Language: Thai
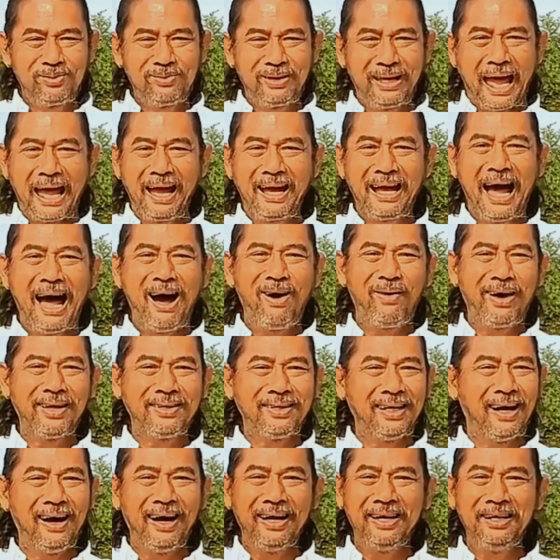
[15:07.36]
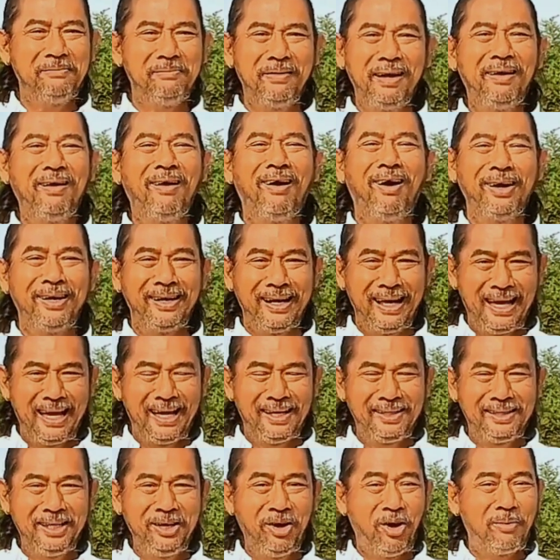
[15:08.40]
แกงก้าวกระเทยนี่ไม่รอดแน่
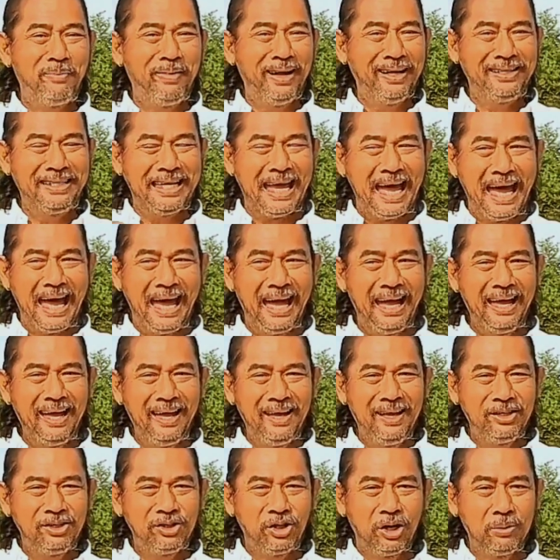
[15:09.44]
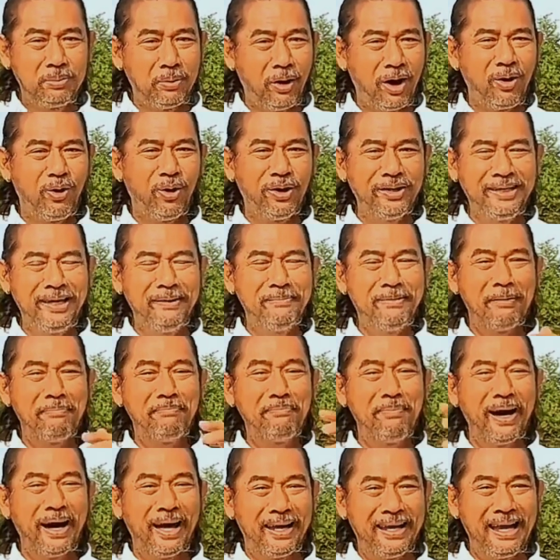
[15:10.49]
ที่ออกมาแฉ โดยเฉพาะคนที่มา
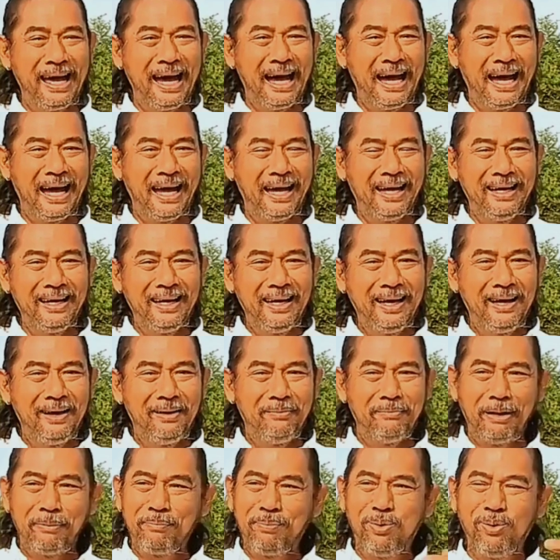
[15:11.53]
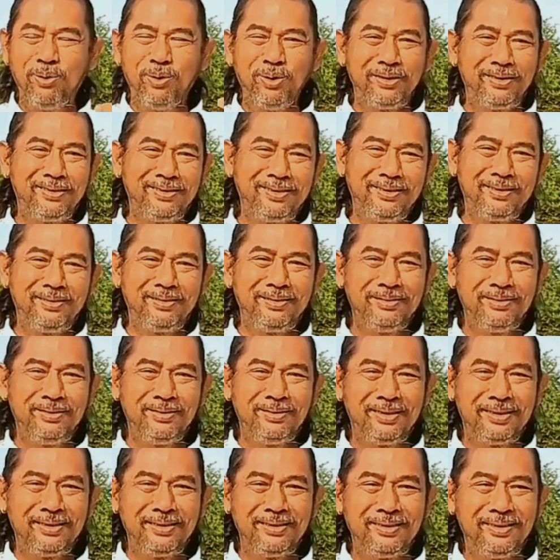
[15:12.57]
เปิดหน้า มาพูด
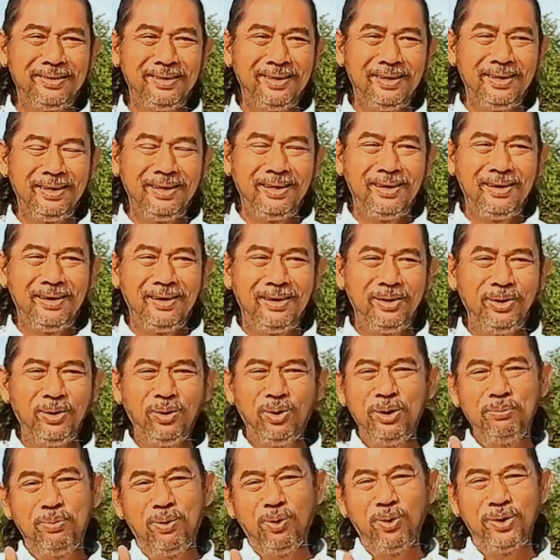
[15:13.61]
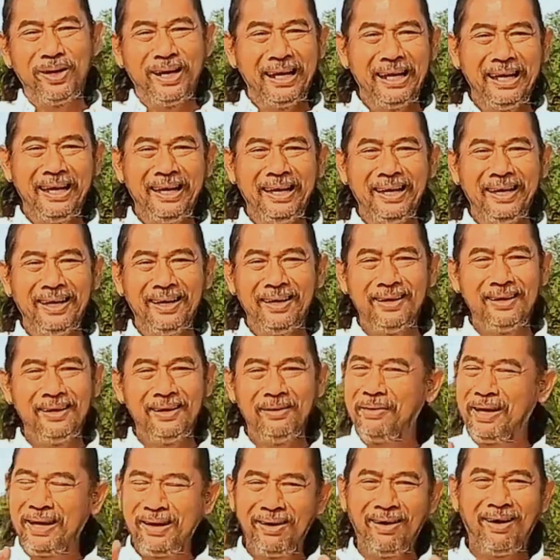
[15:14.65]
นู่นพูดนี่
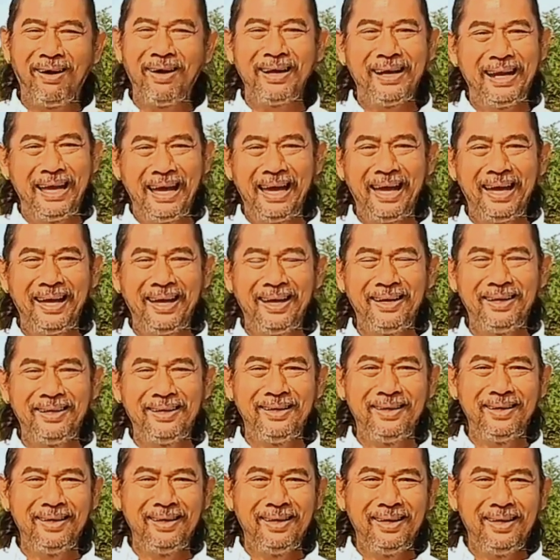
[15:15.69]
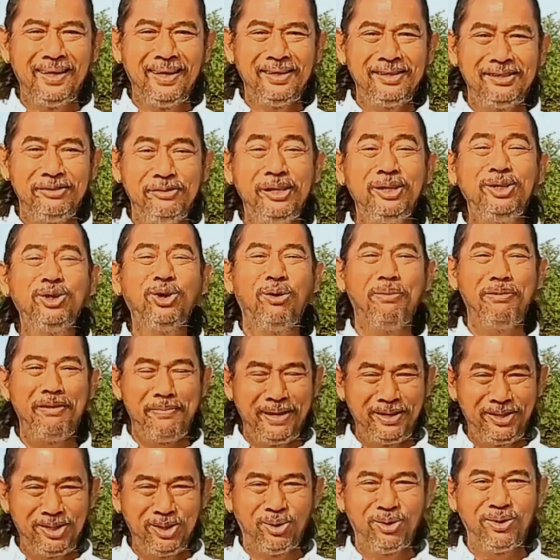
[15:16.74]
ไม่รอดแน่ ชีวิตอยู่ไม่
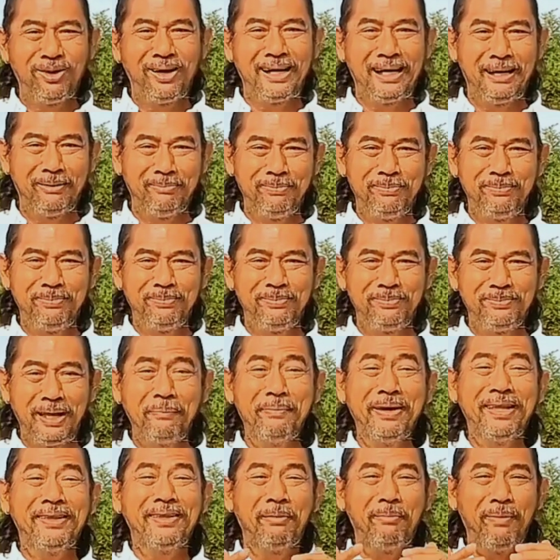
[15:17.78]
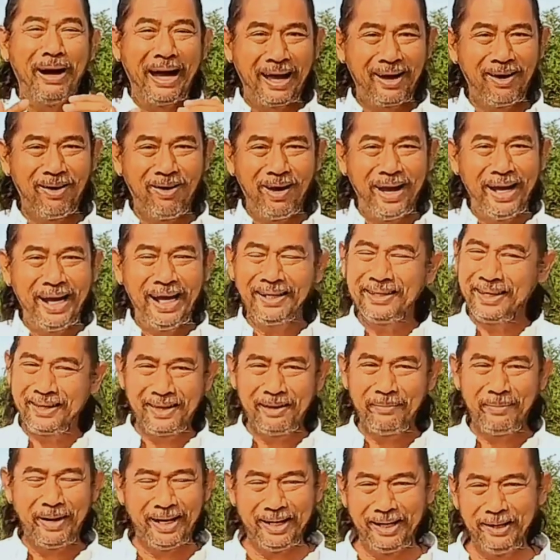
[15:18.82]
เป็นสุขหรอกครับ ถ้าเป็นสมัยก่อนนะแต่
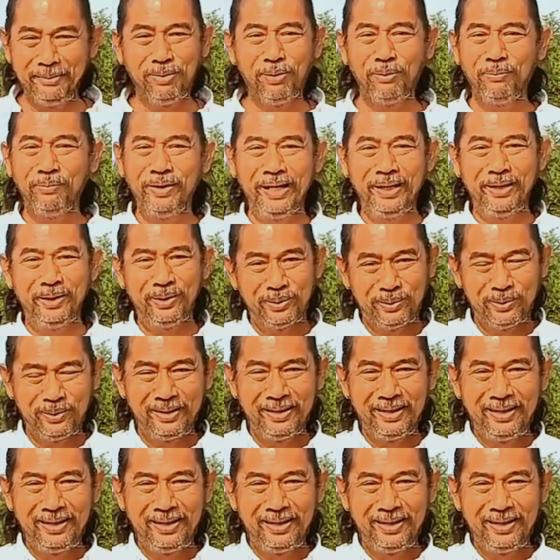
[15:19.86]
สมัยนี้ผมไม่รู้